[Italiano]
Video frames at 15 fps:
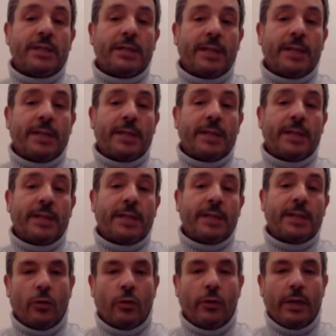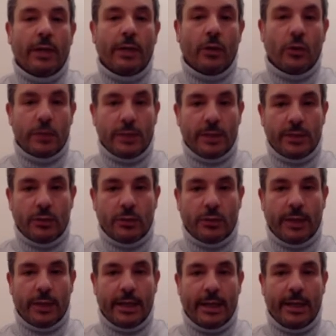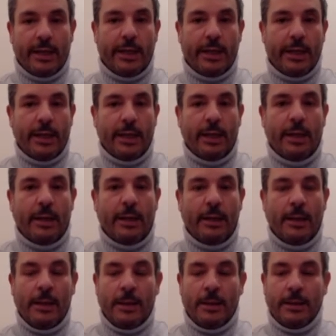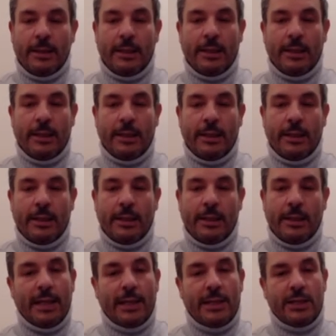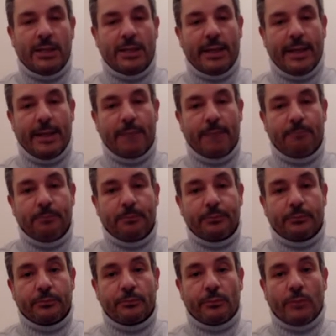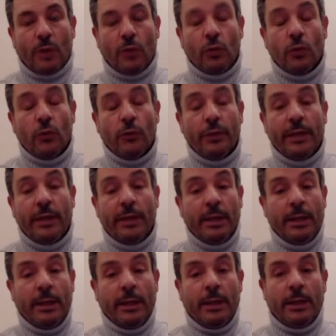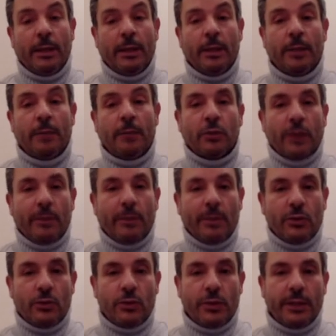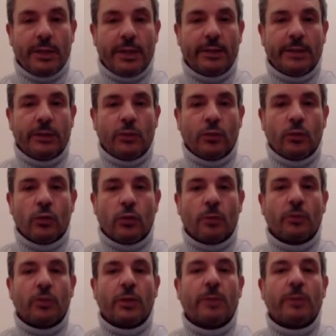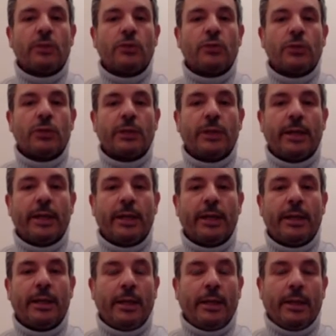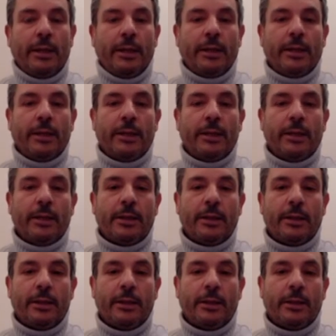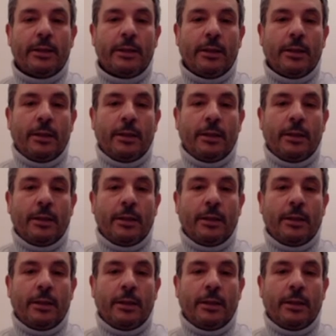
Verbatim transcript: si nascondono nei nostri sotterranei, nel, negli anfratti della città dove eh, potrebbe succedere di tutto, potrebbe succedere eh,